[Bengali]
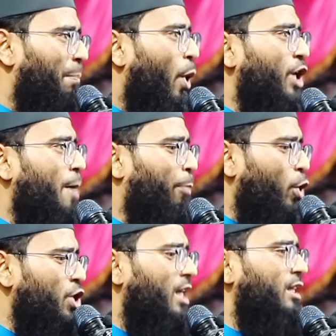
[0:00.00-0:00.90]
মনের
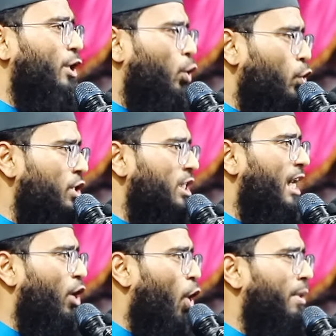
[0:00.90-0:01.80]
প্রশান্তি খুঁজতে
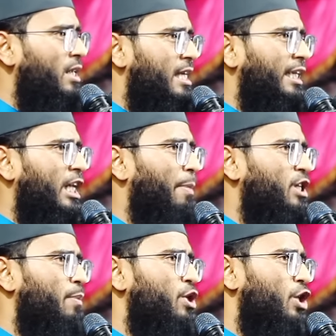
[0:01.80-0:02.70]
চাইলে রবের জিকির
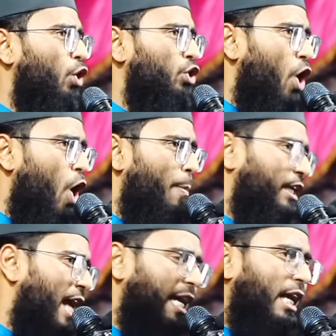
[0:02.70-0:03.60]
বেশি বেশি করতে হবে
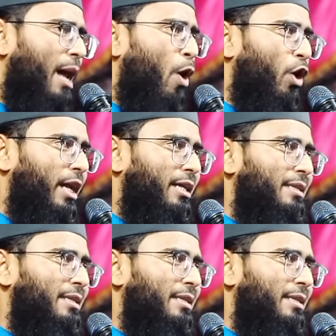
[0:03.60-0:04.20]
ঠেকে না বল